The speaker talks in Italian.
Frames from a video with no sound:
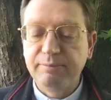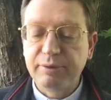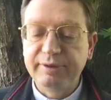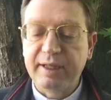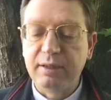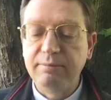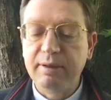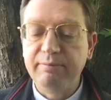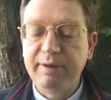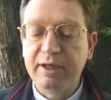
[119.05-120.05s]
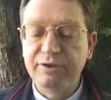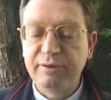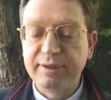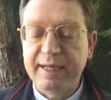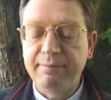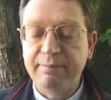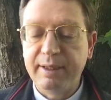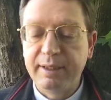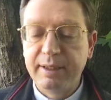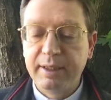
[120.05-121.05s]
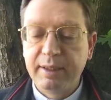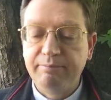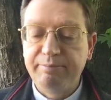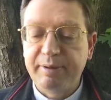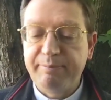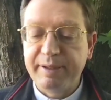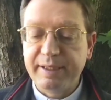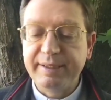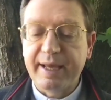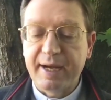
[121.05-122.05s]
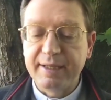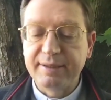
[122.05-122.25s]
portarono il bambino a Gerusalemme per presentarla al